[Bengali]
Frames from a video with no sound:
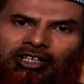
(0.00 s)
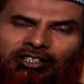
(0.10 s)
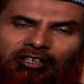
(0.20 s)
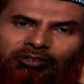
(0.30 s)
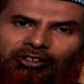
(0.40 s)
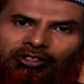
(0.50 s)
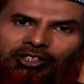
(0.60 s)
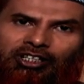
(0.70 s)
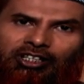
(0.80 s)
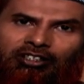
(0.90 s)
ব্যবসায়ীদের
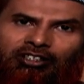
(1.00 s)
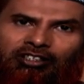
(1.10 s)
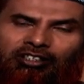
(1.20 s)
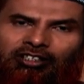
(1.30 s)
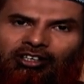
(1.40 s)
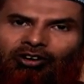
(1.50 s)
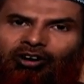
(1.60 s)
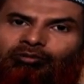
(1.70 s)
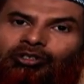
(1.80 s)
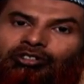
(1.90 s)
মধ্যে অনেকেই
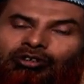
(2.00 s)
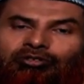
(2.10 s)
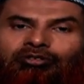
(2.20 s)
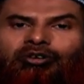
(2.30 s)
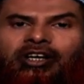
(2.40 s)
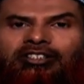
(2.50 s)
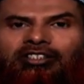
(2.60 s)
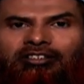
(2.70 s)
অবিশ্বস্ত